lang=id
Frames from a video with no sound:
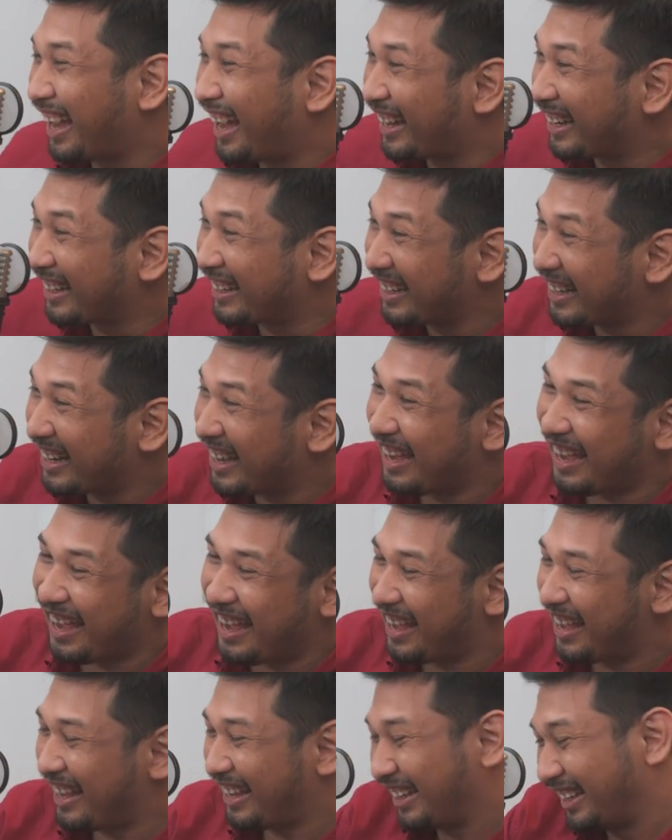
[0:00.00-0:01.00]

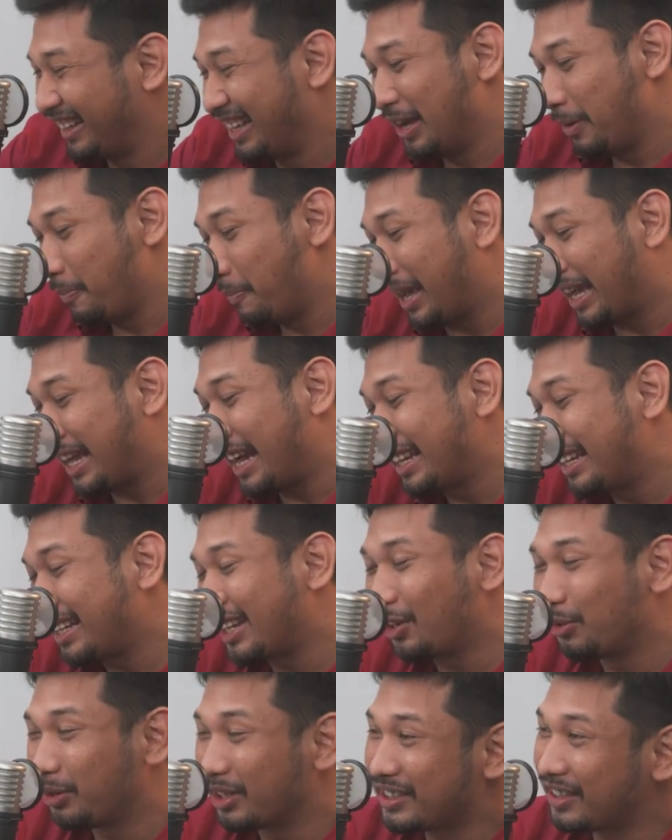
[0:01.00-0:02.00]
karena
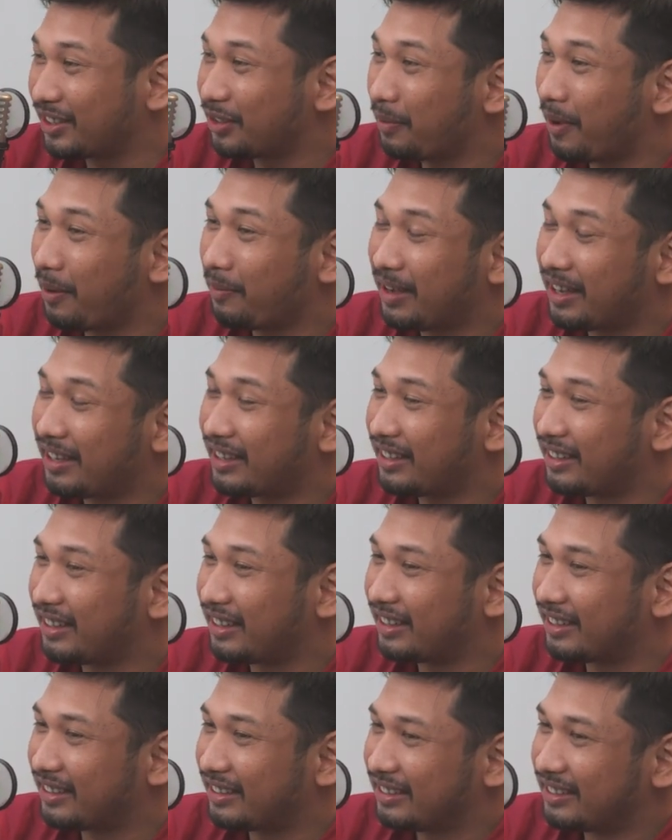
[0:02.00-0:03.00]
mechanical watch itu memang
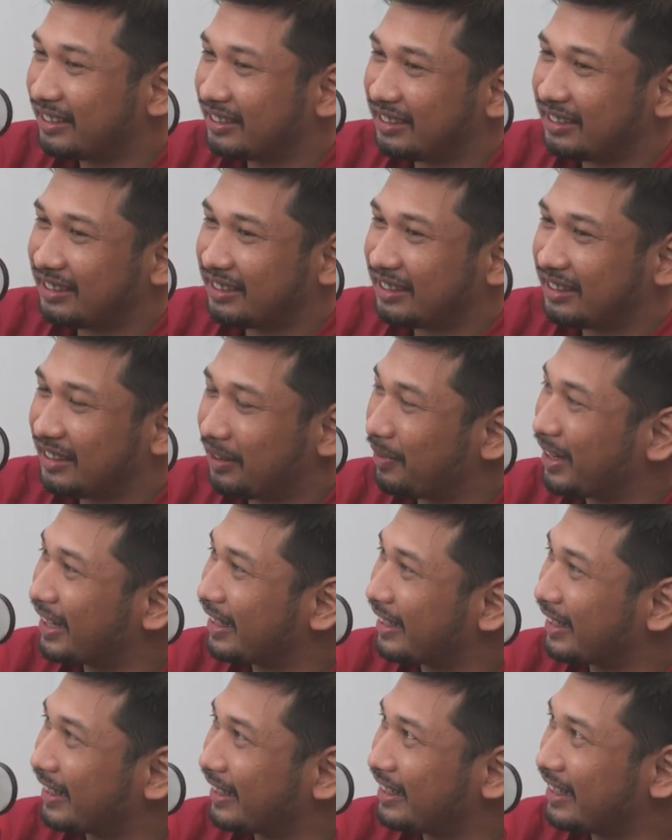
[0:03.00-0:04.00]

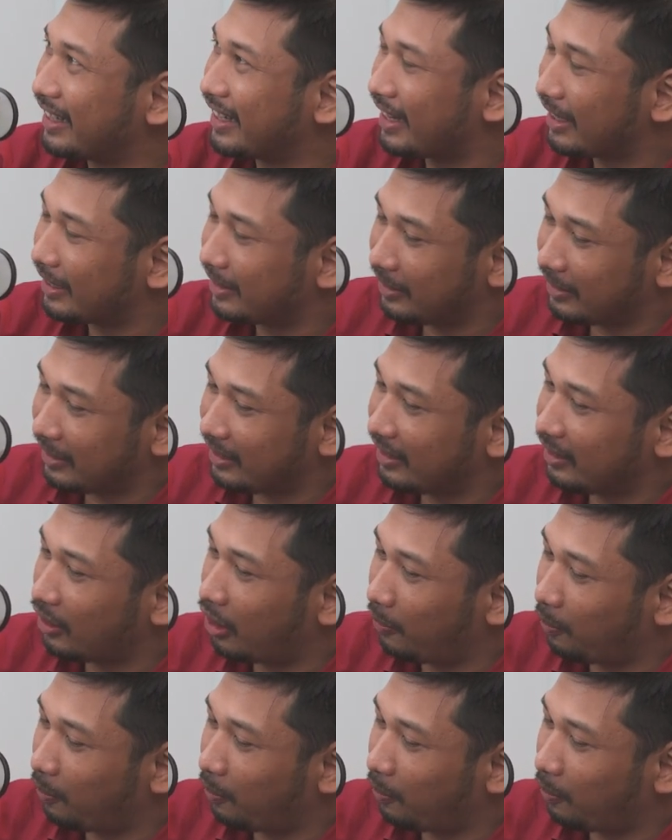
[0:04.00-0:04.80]
gimana ya dia dengerin ya.